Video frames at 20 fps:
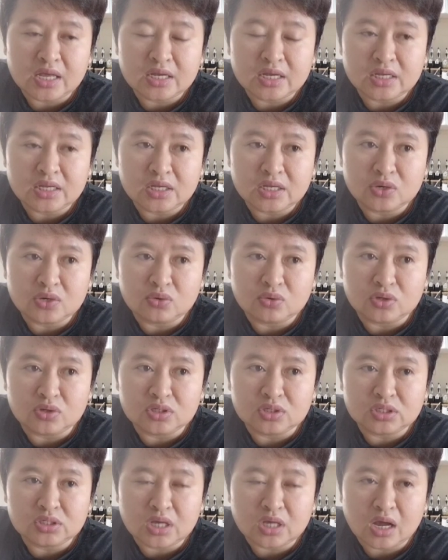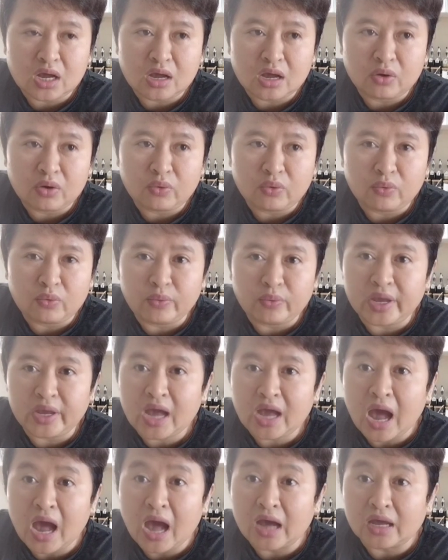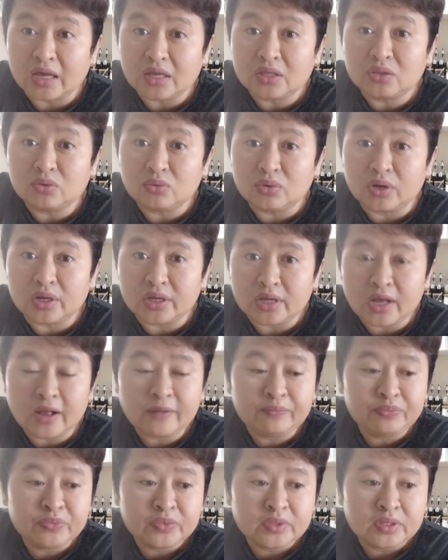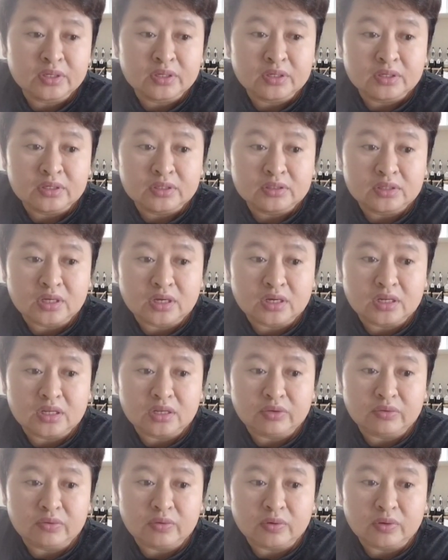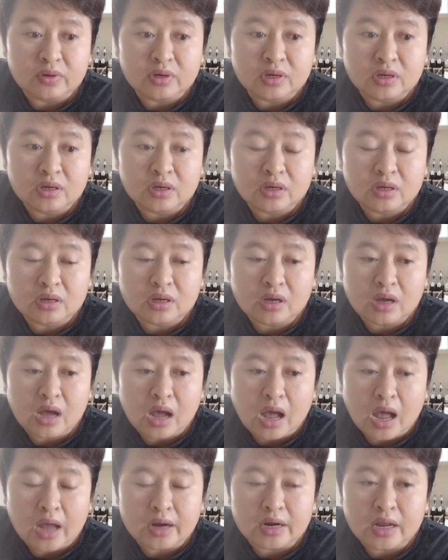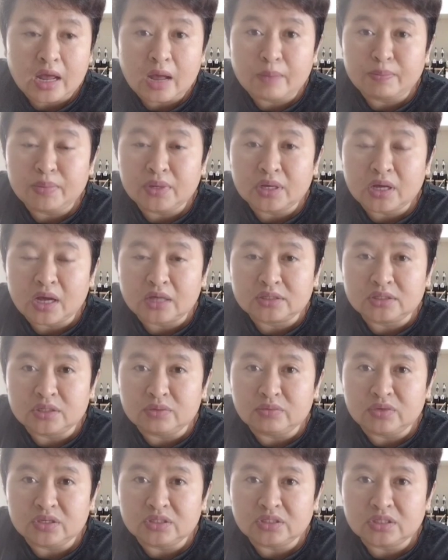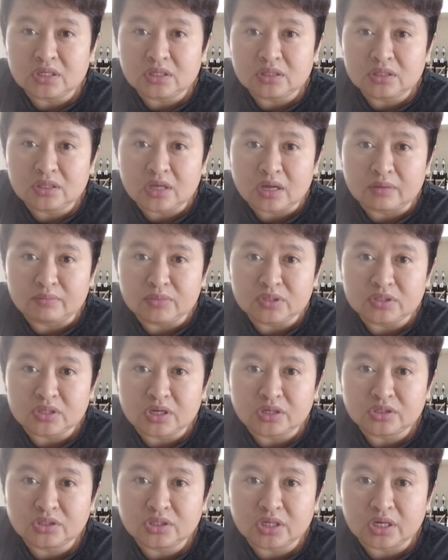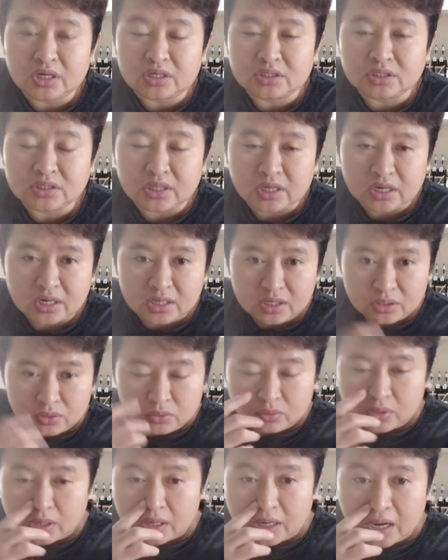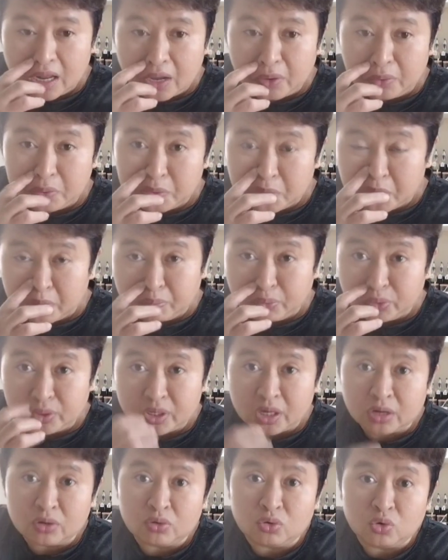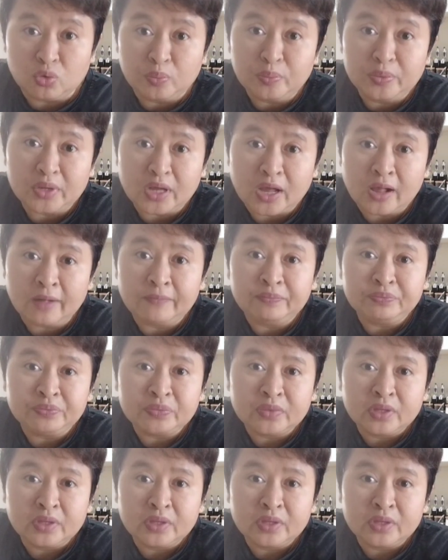kayak di Indonesia WA gitulah ya jadi ada aplikasi WeChat yang bisa share-share gitu karena aku juga punya grup ya